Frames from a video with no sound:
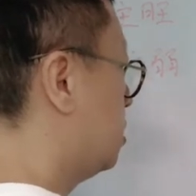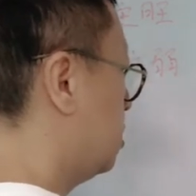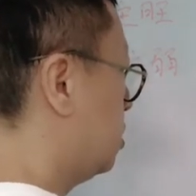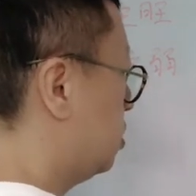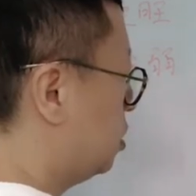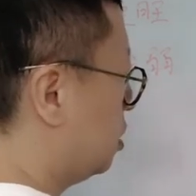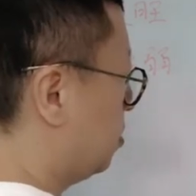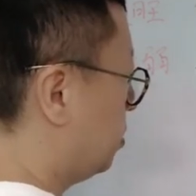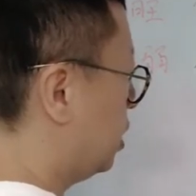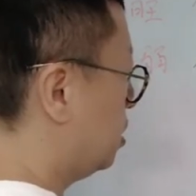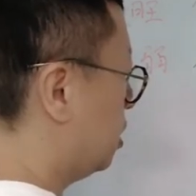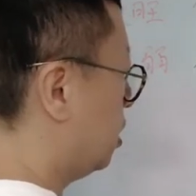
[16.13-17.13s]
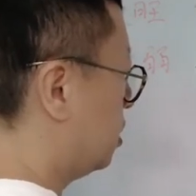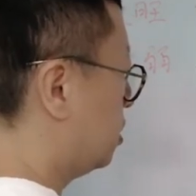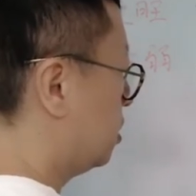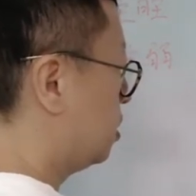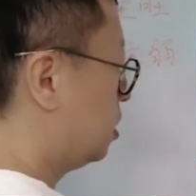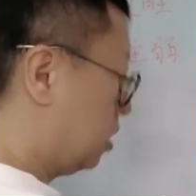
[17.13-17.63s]
就是丙，啊，
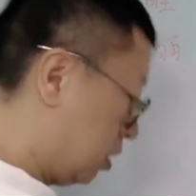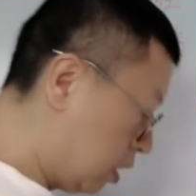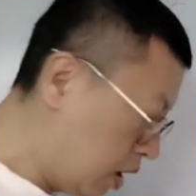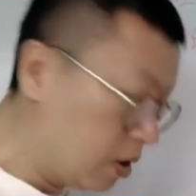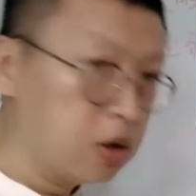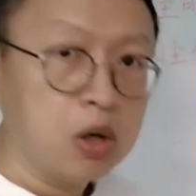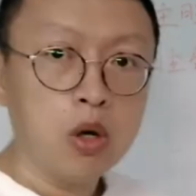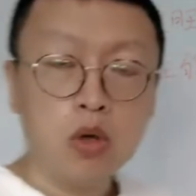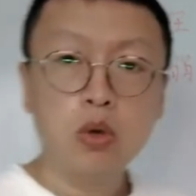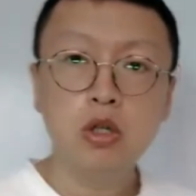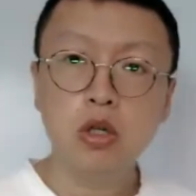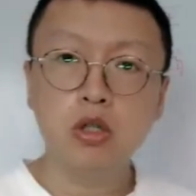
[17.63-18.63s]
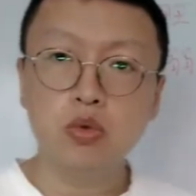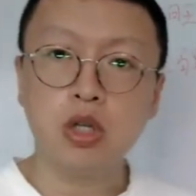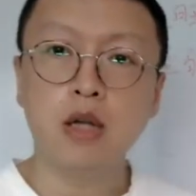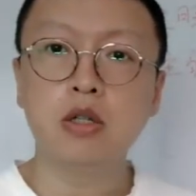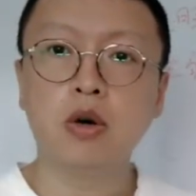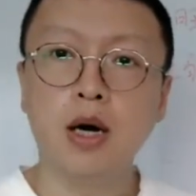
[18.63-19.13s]
那这如果是日主强
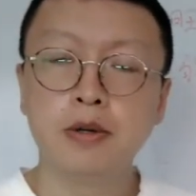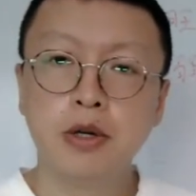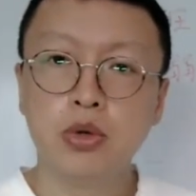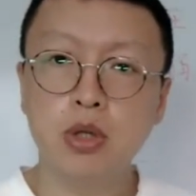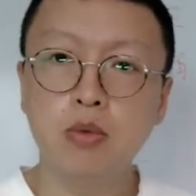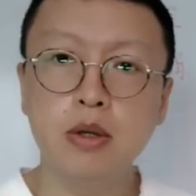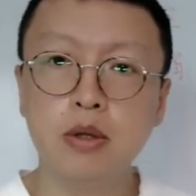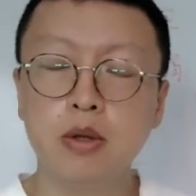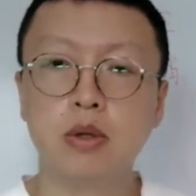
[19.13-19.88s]
的时候啊，有伤官